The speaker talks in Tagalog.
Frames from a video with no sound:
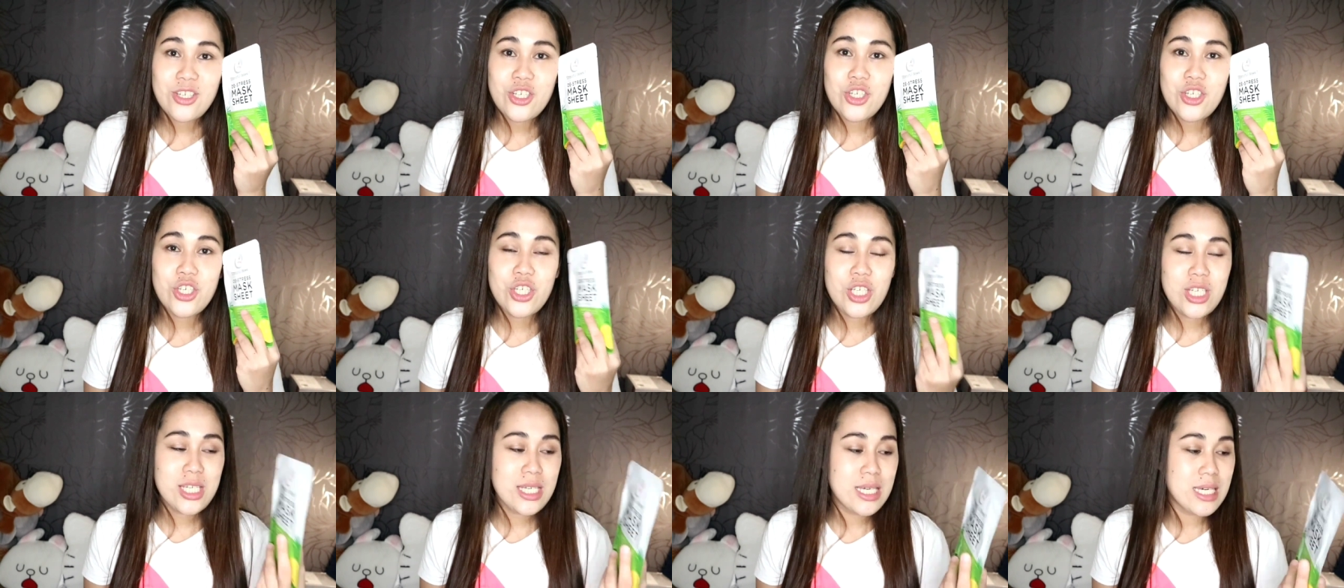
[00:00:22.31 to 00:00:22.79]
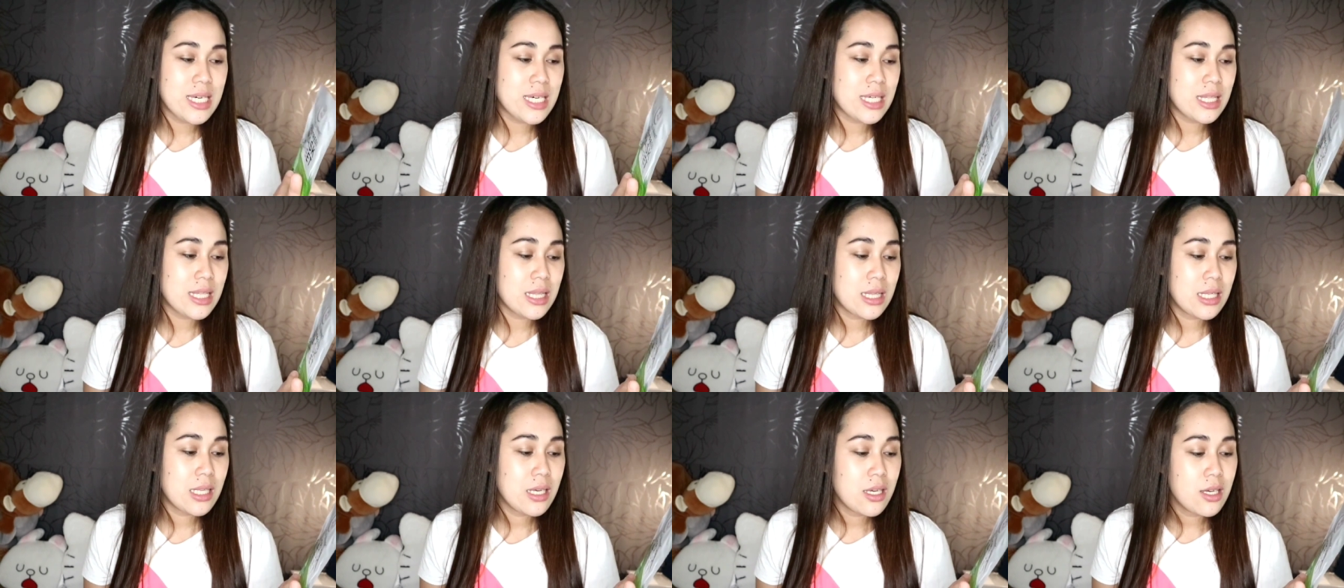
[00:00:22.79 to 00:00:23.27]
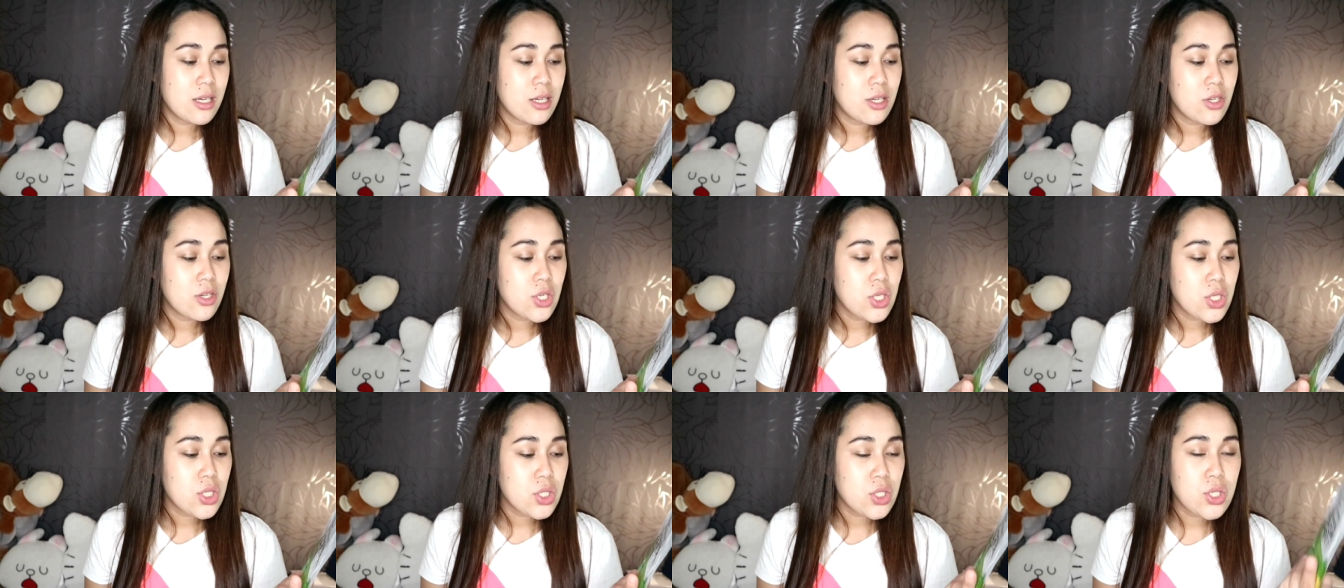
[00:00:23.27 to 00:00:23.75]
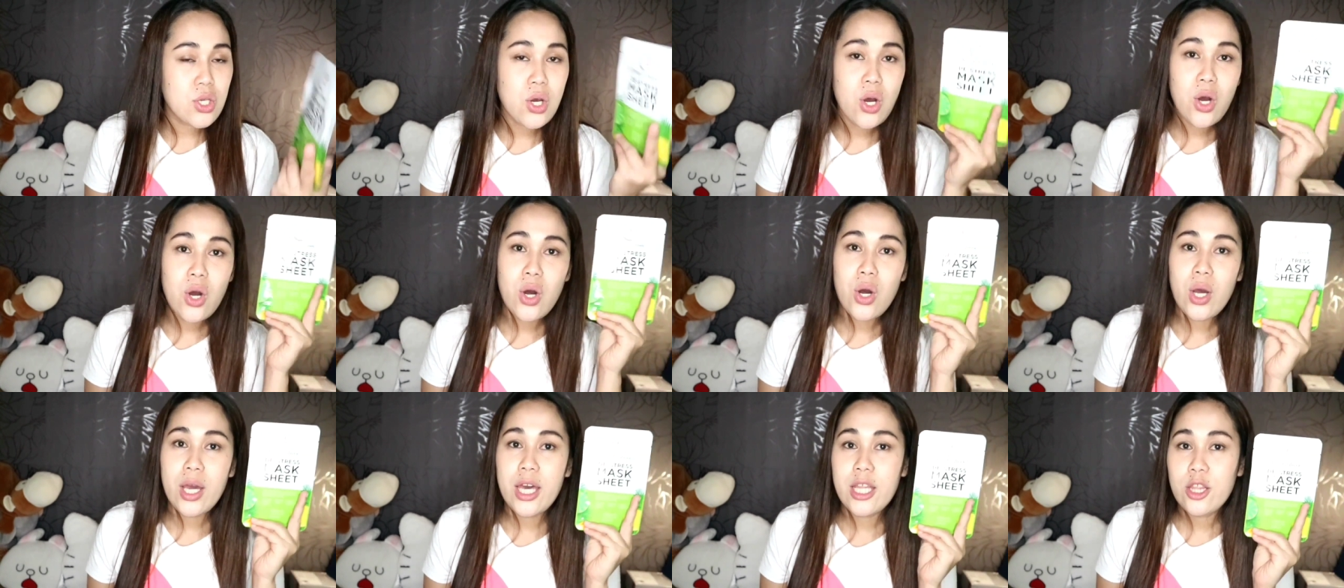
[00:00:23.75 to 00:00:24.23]
Sheet.
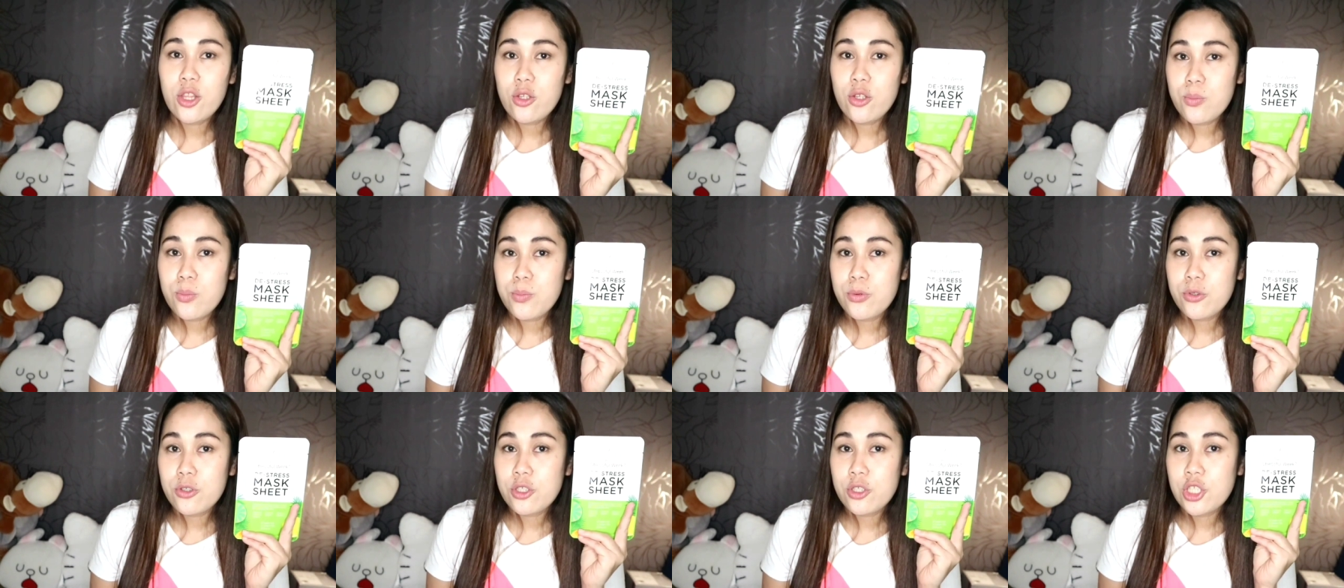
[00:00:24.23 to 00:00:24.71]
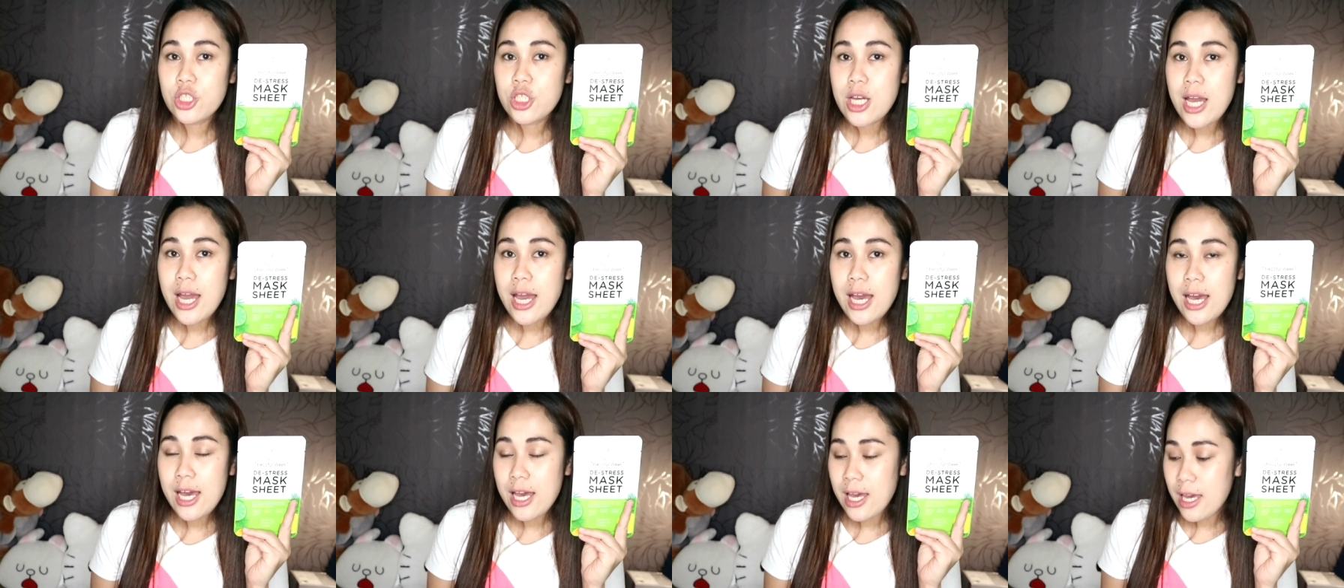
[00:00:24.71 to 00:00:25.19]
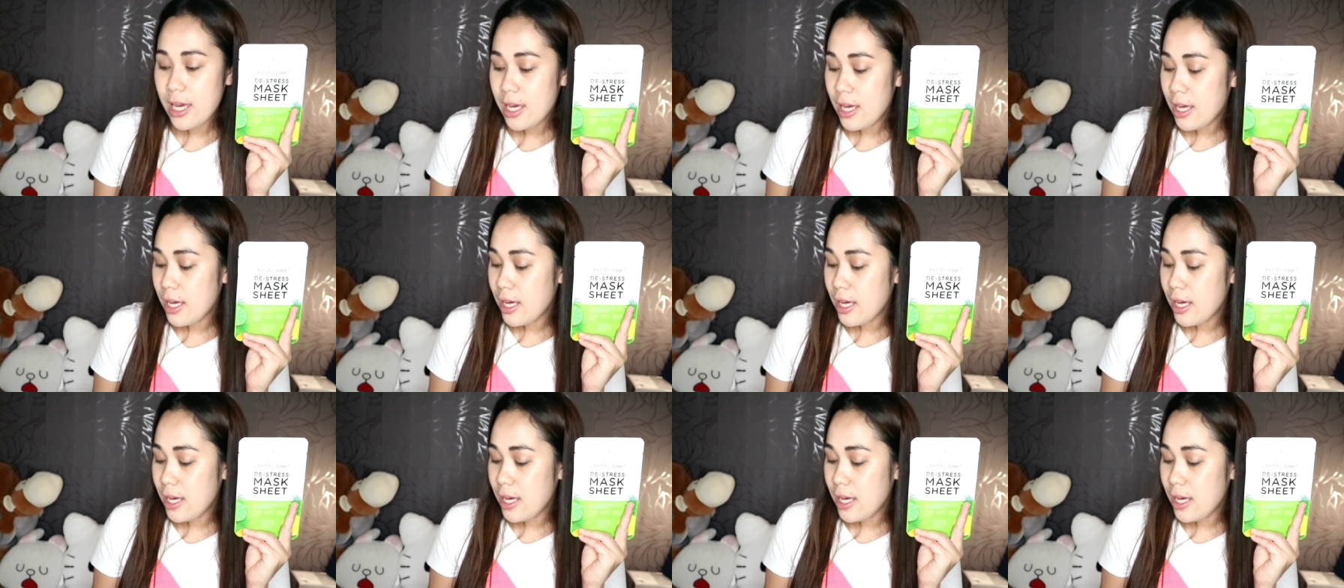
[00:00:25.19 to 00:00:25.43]
So, eto po siya